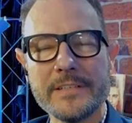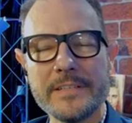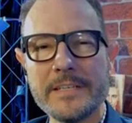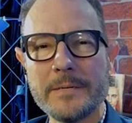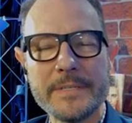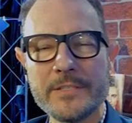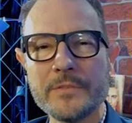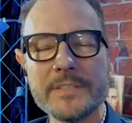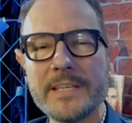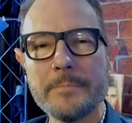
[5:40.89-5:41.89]
die, äh, die dir
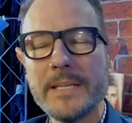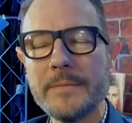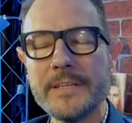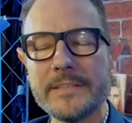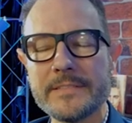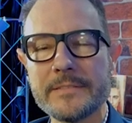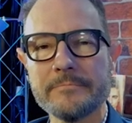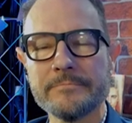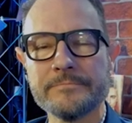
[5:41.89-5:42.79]
besonders geblieben ist?